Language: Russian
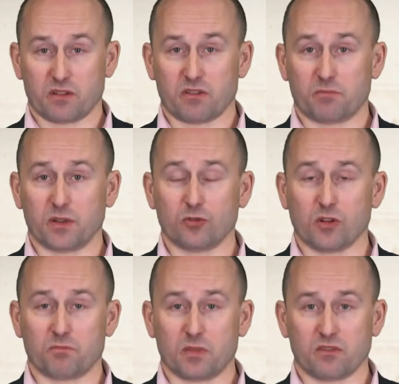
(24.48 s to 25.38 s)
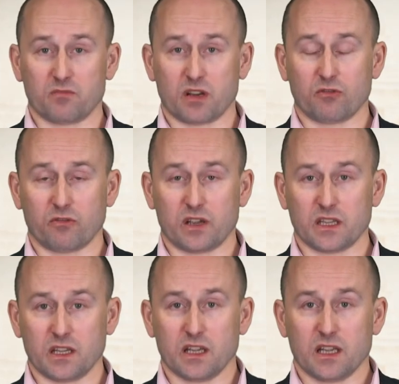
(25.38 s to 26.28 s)
Первое. По итогам Первой мировой
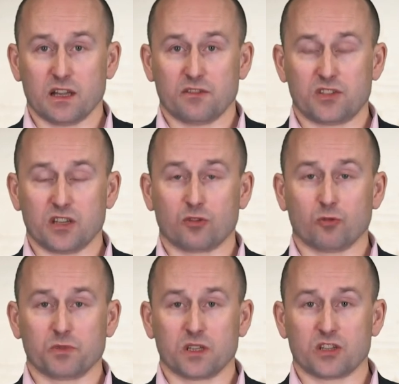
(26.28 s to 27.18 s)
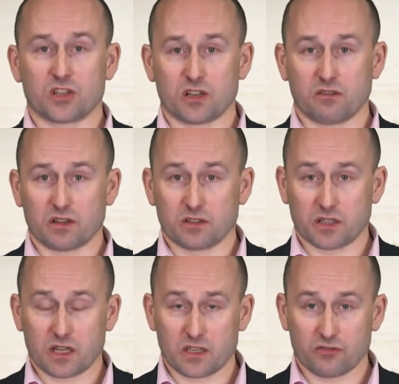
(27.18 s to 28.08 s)
войны все крупные державы,
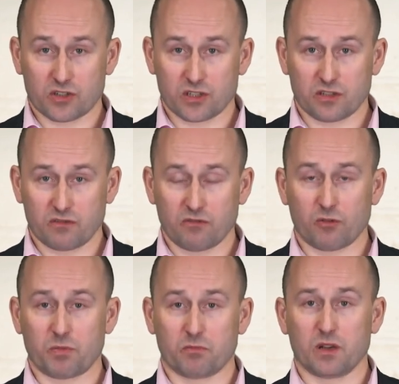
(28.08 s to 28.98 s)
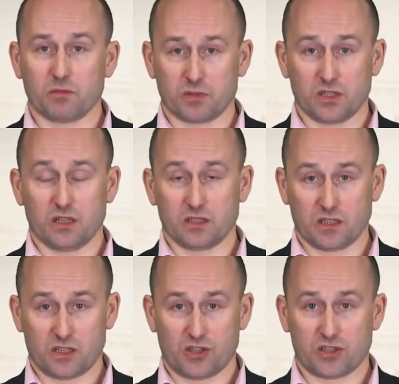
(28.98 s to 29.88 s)
находившиеся в Европе, были
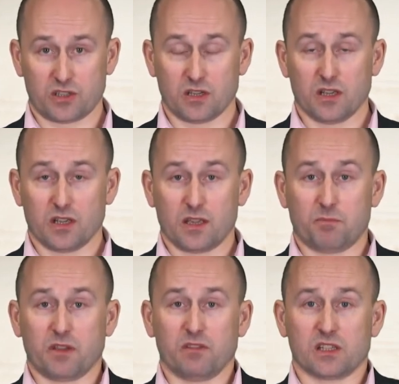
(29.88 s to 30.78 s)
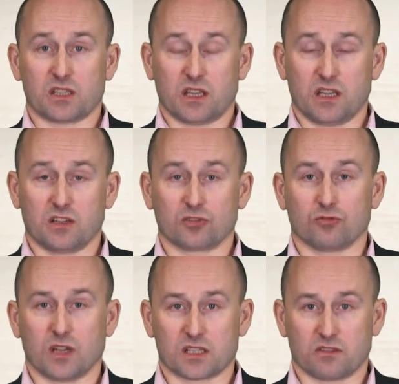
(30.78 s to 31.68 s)
поделены на части. И появились такие
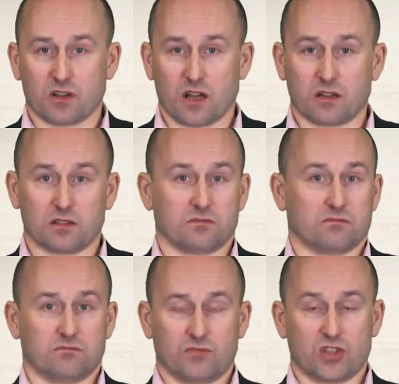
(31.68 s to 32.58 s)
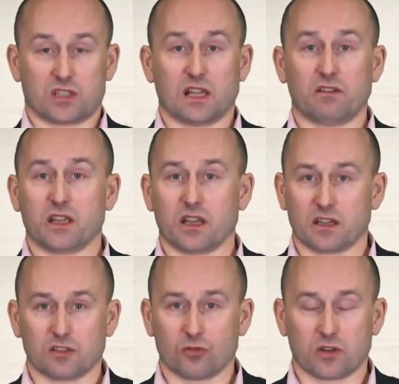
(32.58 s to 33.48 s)
государства, как
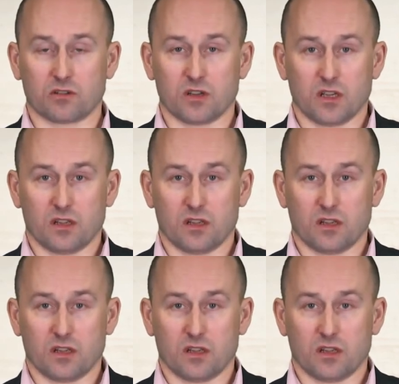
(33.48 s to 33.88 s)
Чехословакия, которых